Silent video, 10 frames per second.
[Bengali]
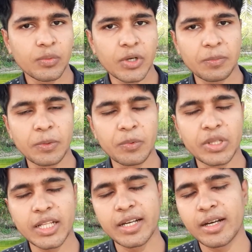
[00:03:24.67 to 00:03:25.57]
হোয়াইট পিপুল
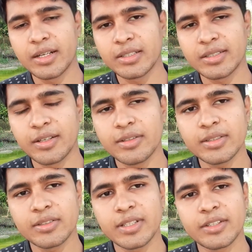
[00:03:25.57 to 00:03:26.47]
তাদের আন্ডার ছিল
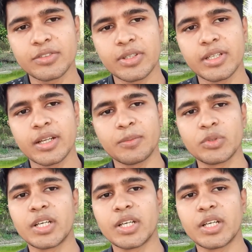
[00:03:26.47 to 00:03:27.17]
তো দ্যাটস ওয়াই এরা